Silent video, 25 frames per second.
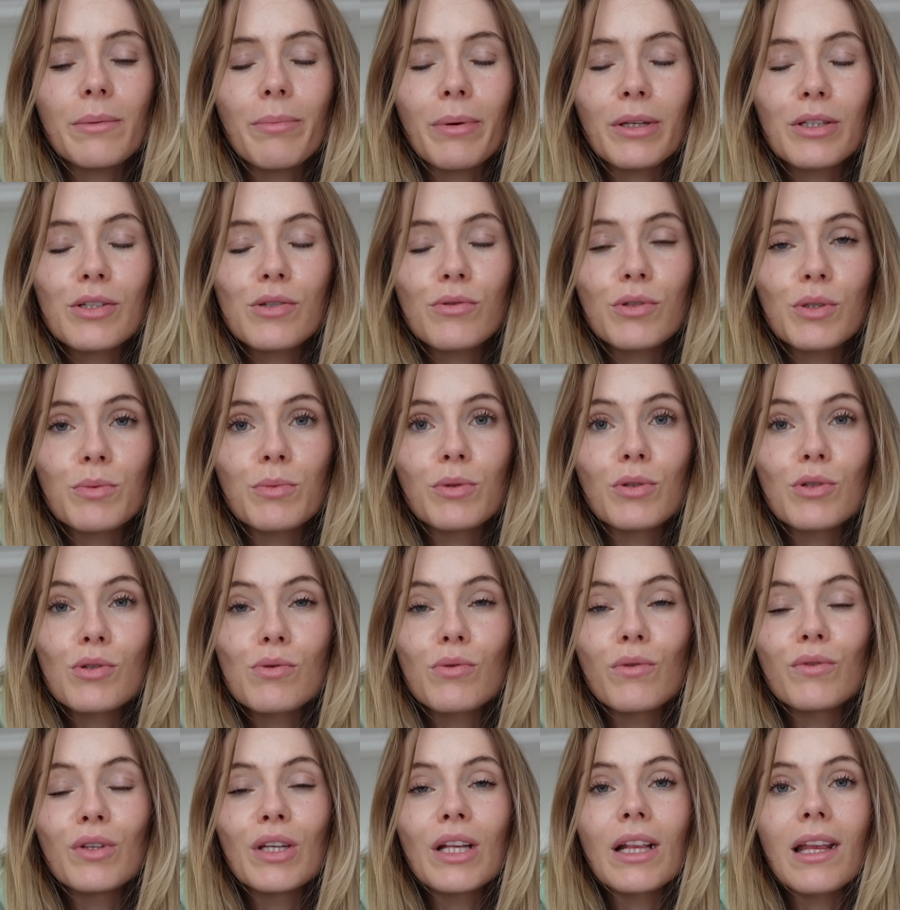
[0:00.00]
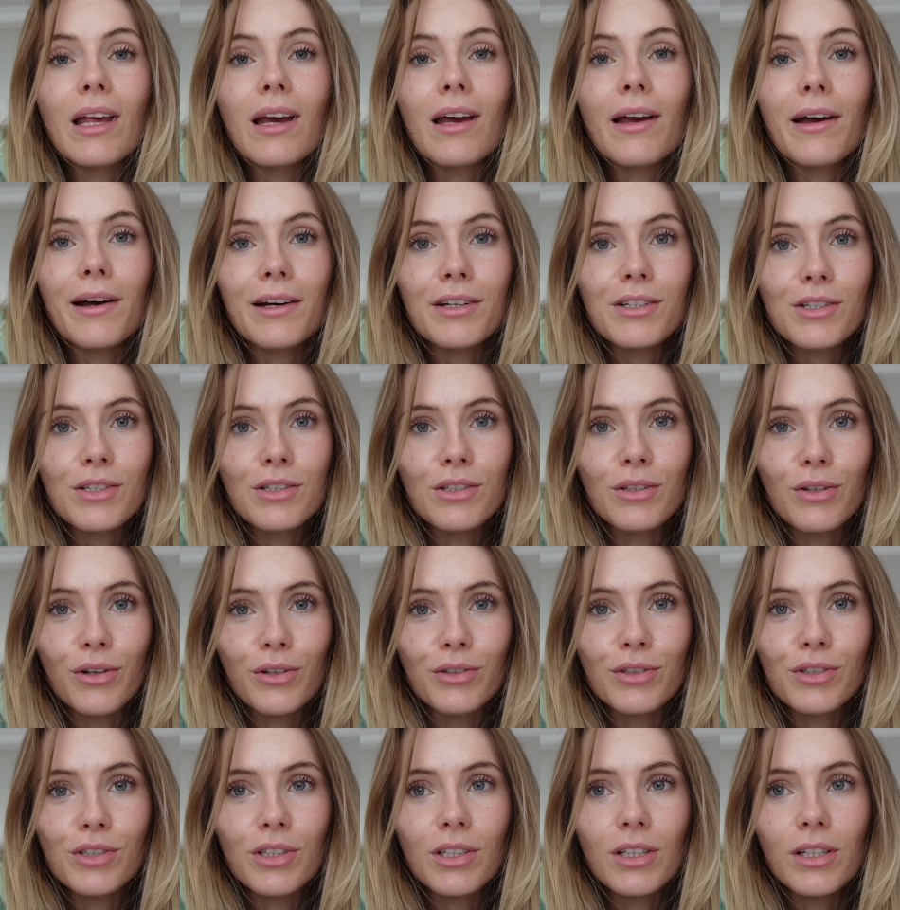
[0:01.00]
I patrzyłyśmy dosłownie na każdy
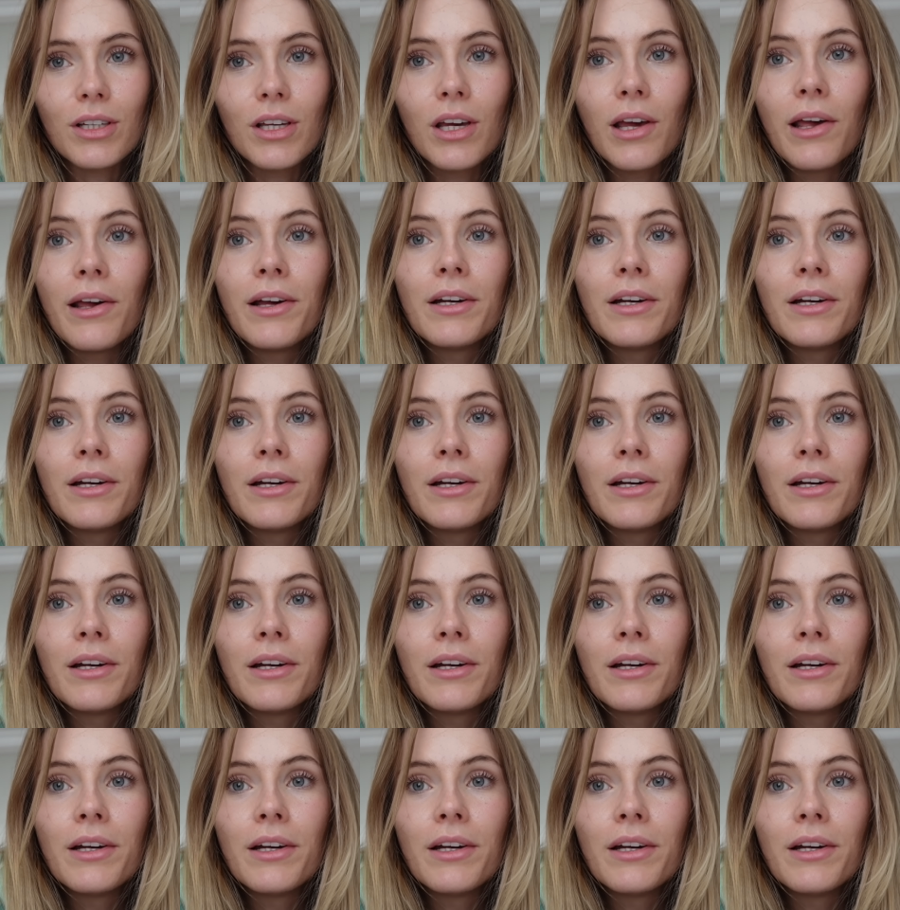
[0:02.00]
odcień